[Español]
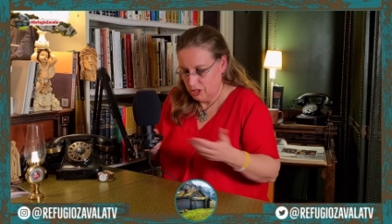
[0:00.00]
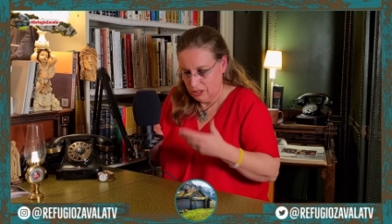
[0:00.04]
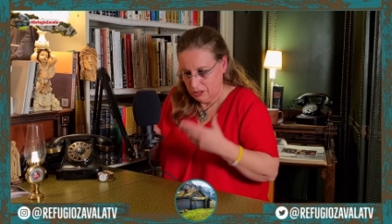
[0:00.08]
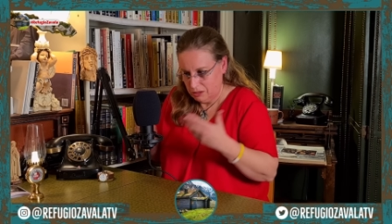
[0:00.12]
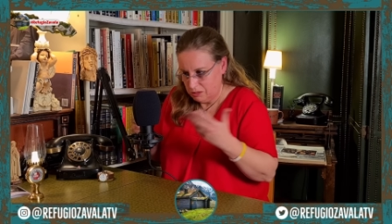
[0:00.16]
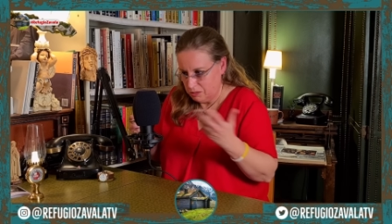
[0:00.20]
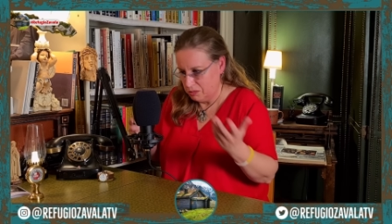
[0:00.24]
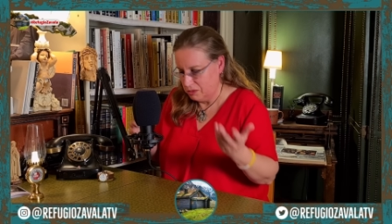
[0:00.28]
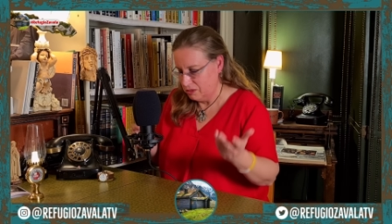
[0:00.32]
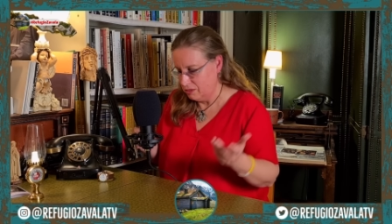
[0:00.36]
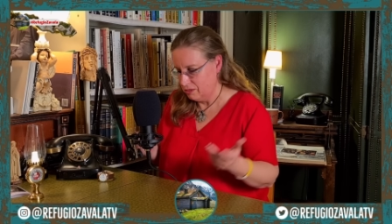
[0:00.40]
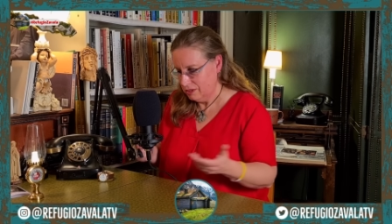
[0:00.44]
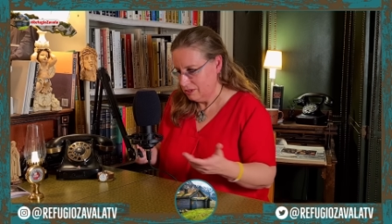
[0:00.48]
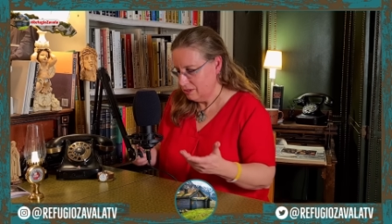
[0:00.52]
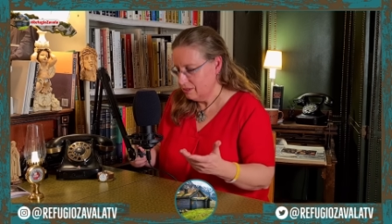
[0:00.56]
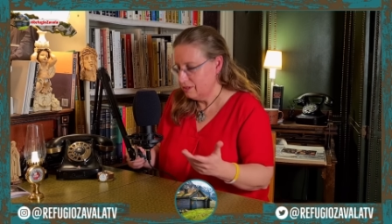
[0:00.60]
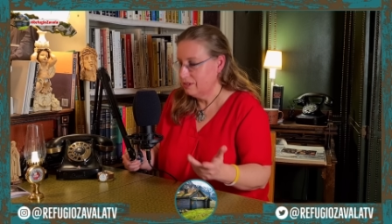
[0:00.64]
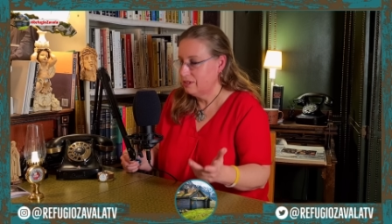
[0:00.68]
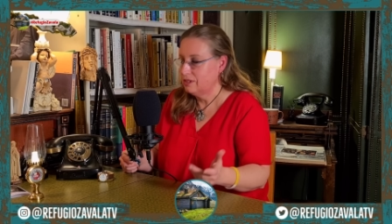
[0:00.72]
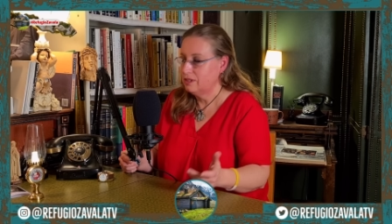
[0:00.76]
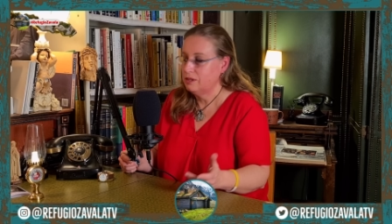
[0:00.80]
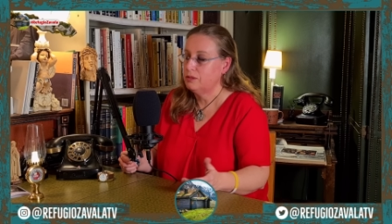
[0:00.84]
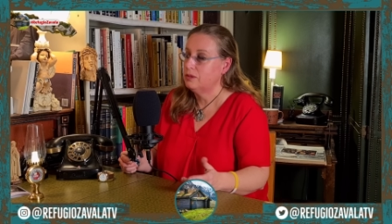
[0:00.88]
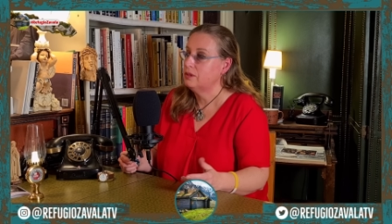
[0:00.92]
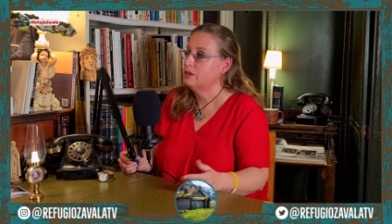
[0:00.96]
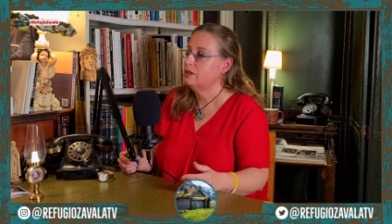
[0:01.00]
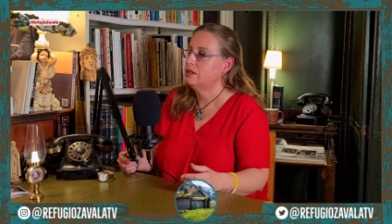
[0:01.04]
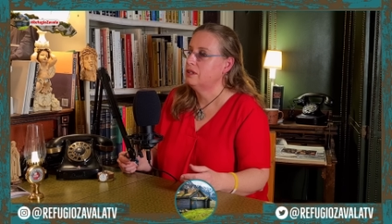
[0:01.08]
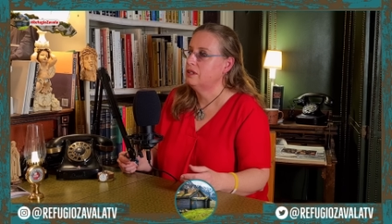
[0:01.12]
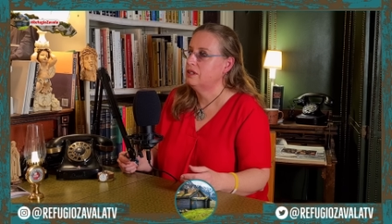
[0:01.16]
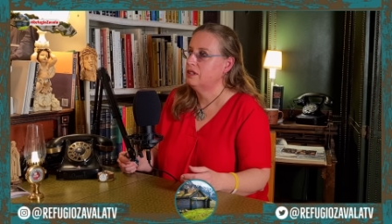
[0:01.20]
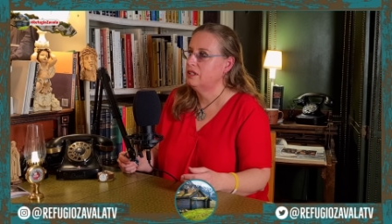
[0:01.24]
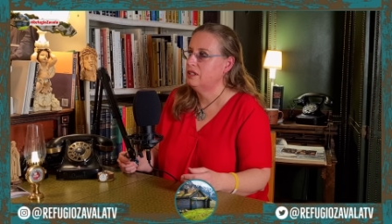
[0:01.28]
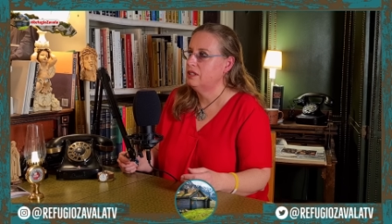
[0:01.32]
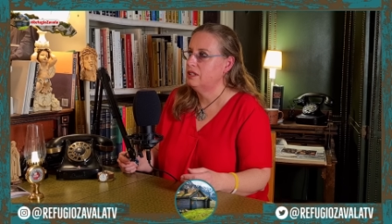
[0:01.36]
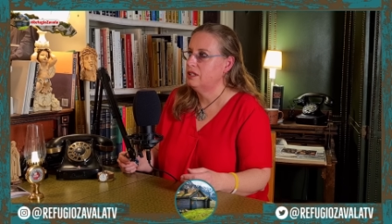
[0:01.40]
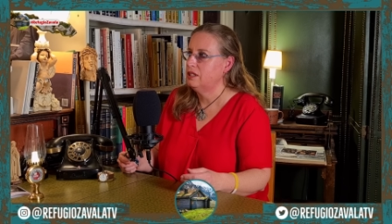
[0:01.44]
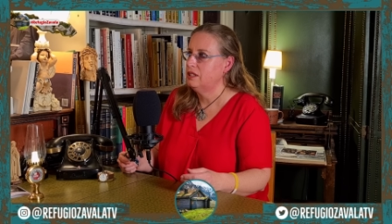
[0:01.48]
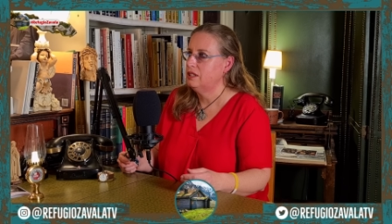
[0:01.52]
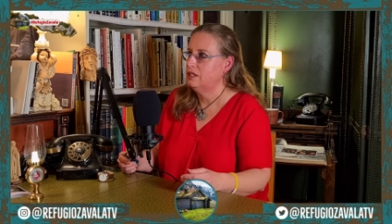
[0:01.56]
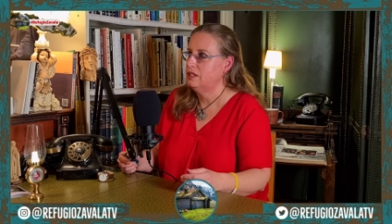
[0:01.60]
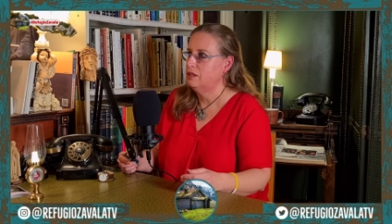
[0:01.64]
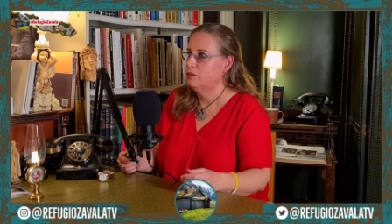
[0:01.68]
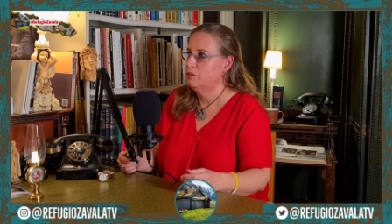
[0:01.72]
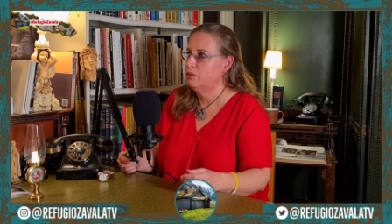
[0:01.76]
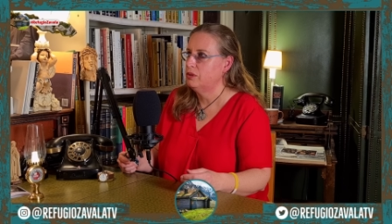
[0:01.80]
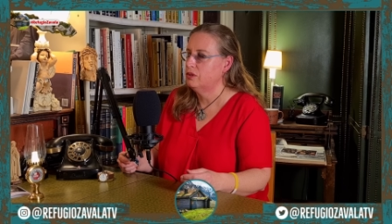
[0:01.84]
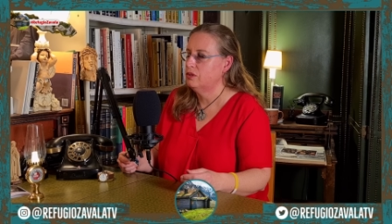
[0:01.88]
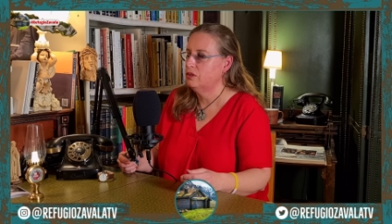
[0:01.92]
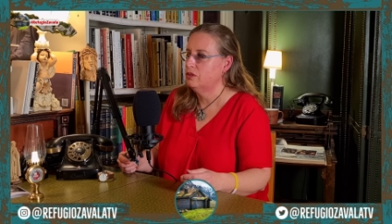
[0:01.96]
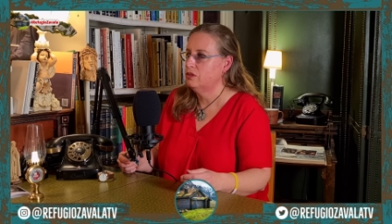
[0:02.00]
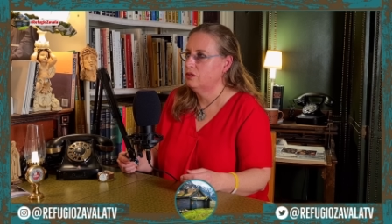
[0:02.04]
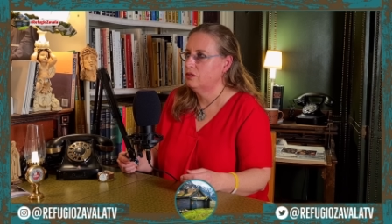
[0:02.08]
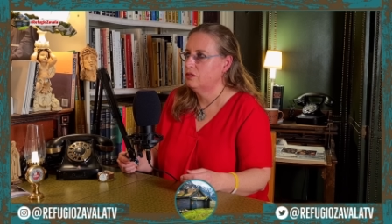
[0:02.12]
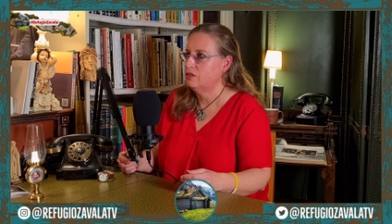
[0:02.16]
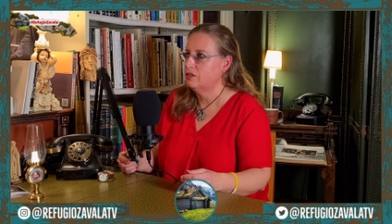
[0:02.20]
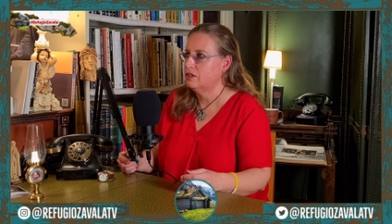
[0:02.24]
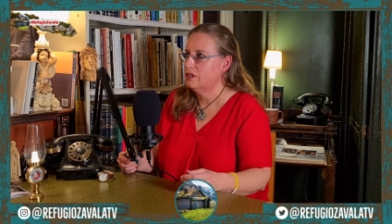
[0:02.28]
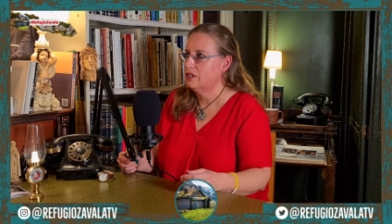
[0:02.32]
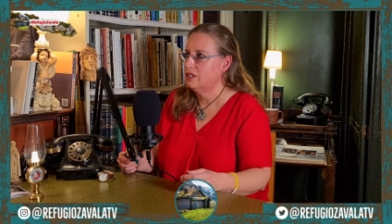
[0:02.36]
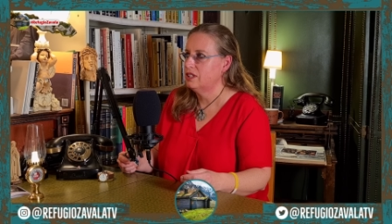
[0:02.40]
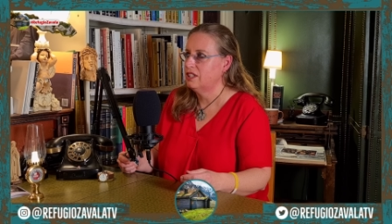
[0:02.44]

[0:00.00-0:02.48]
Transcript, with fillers: O y de pronto